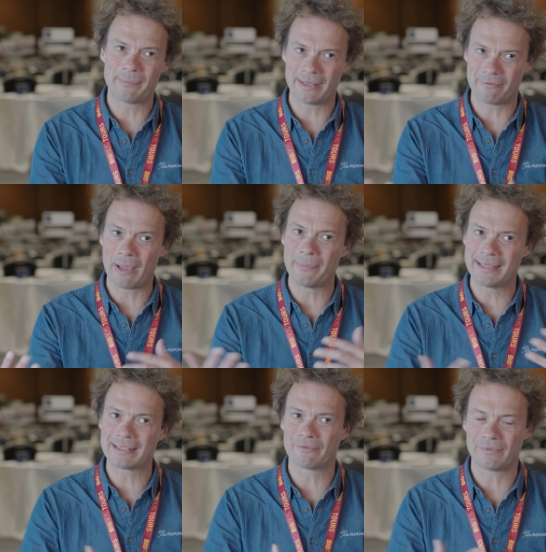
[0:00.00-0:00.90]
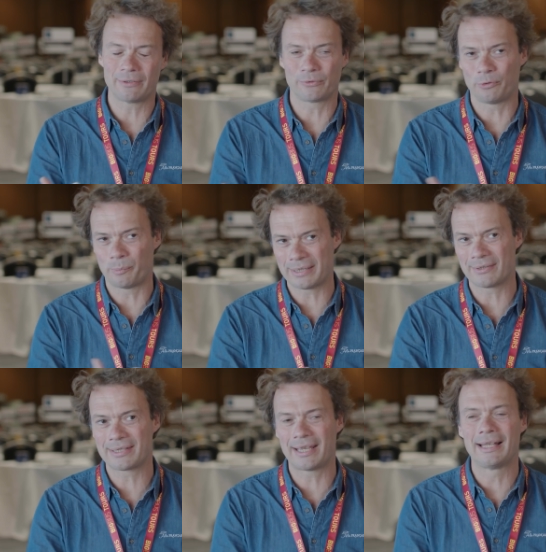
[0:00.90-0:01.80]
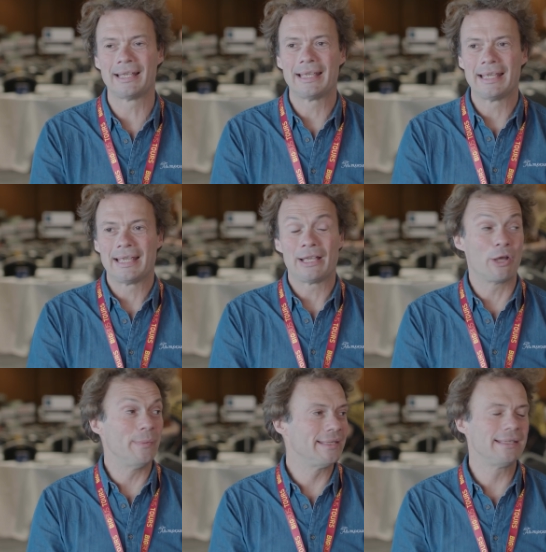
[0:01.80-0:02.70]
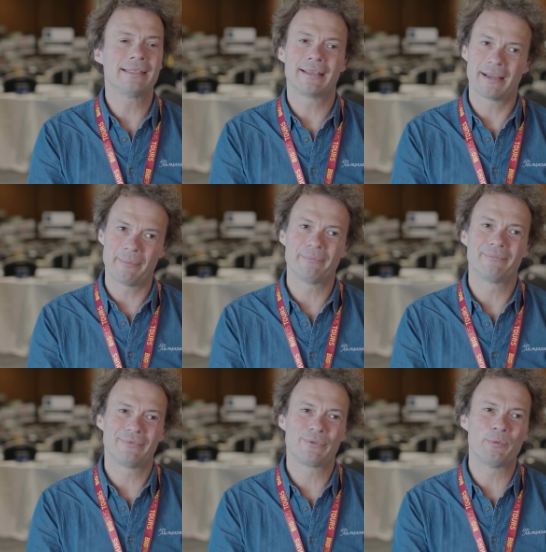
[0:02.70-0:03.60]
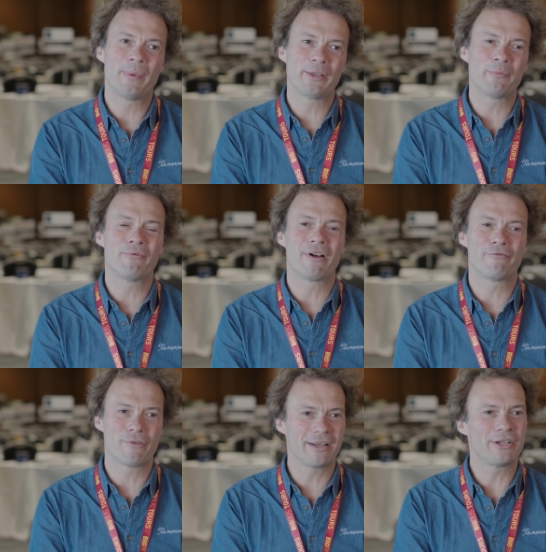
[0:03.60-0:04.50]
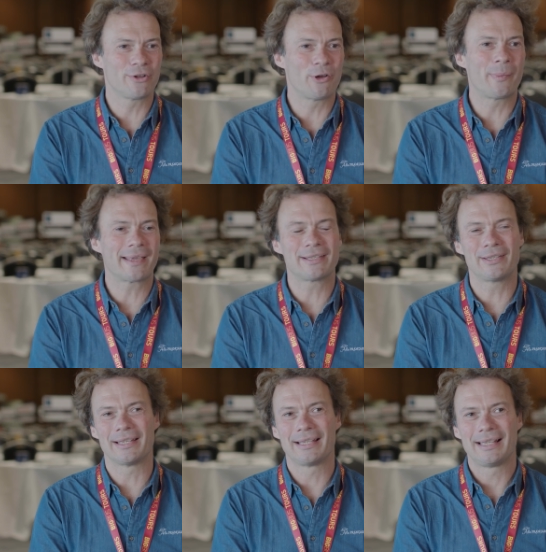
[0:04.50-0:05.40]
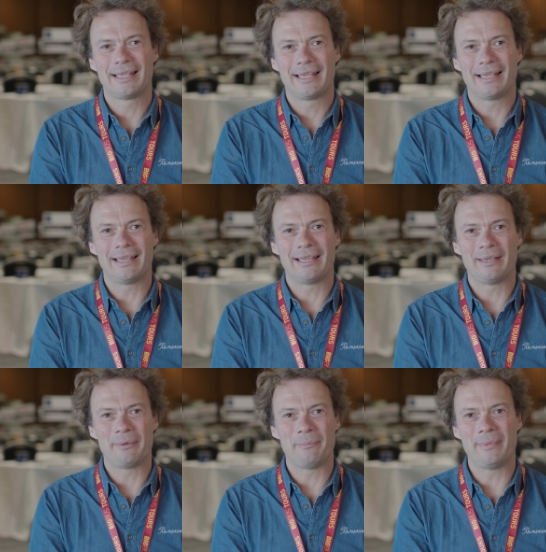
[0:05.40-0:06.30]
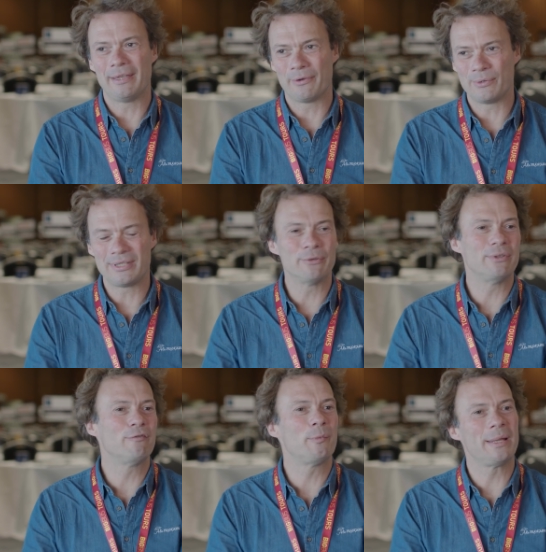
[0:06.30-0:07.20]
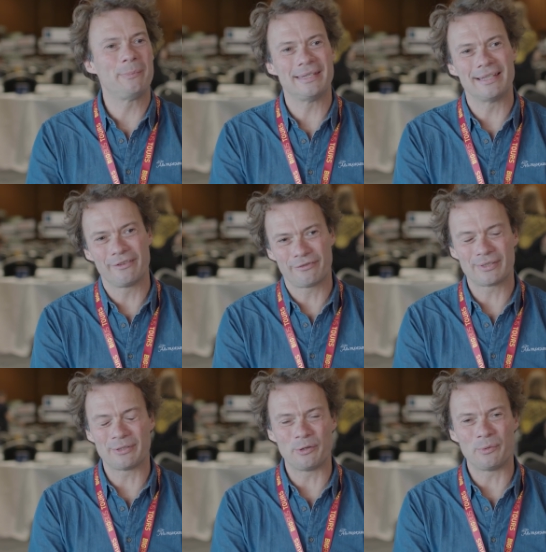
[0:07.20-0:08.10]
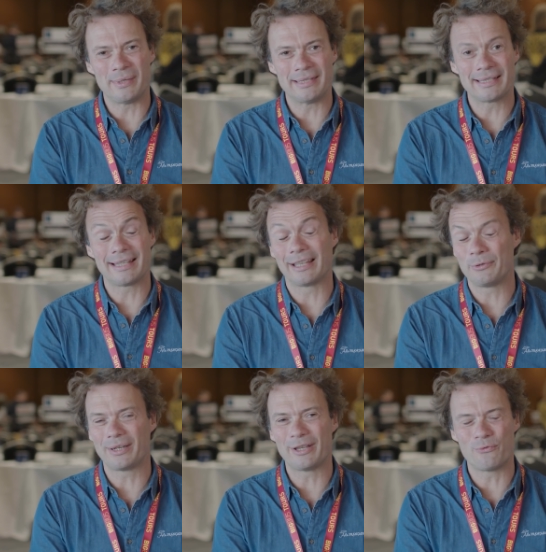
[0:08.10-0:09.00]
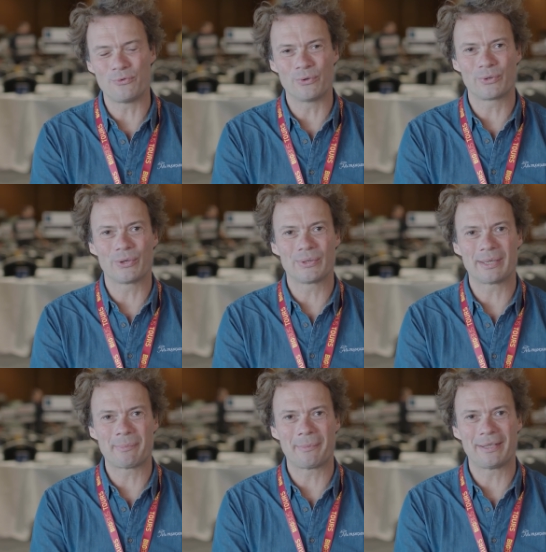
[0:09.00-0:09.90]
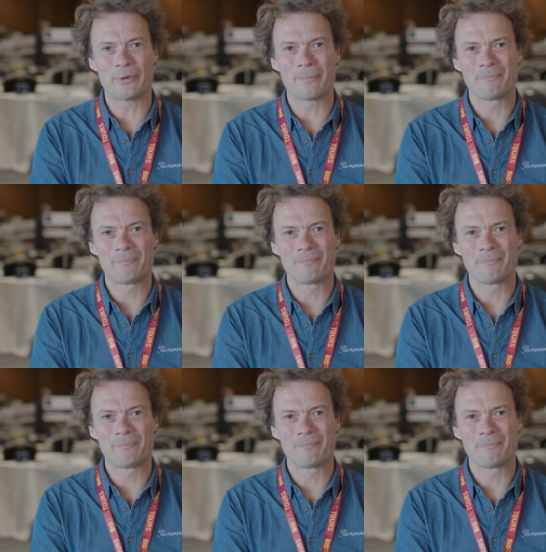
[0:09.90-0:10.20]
c'est bien d'avoir un mix en fait entre du présentiel. Comme ici, c'est quand même super de pouvoir voir les gens en personne, euh, mais aussi de développer le business, le business et de réduire les coûts. Donc euh, ça permet